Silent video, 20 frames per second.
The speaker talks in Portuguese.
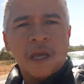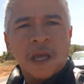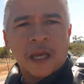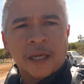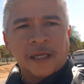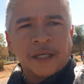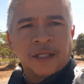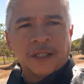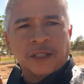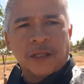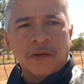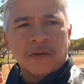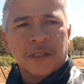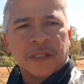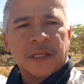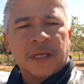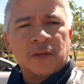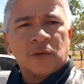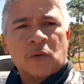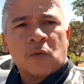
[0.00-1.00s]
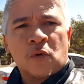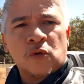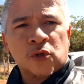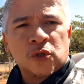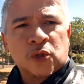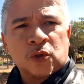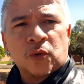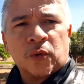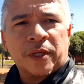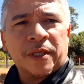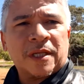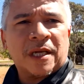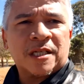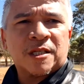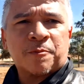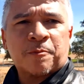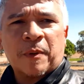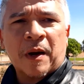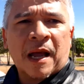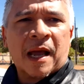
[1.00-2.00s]
É que estão sendo
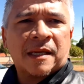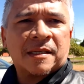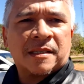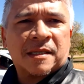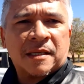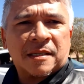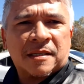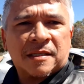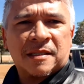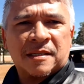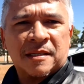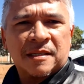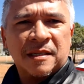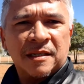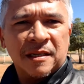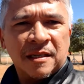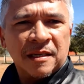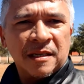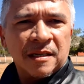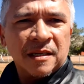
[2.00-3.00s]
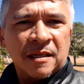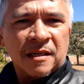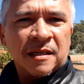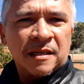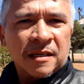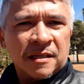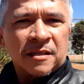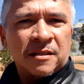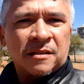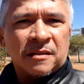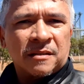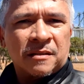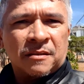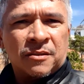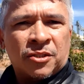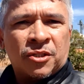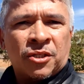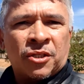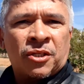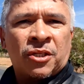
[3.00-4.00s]
construídas praças
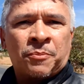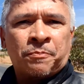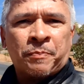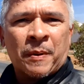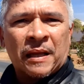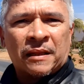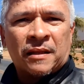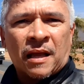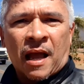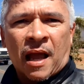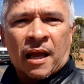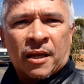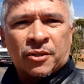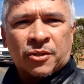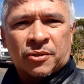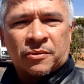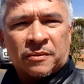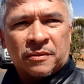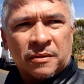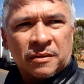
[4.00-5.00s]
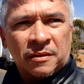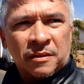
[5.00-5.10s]
de pedágio,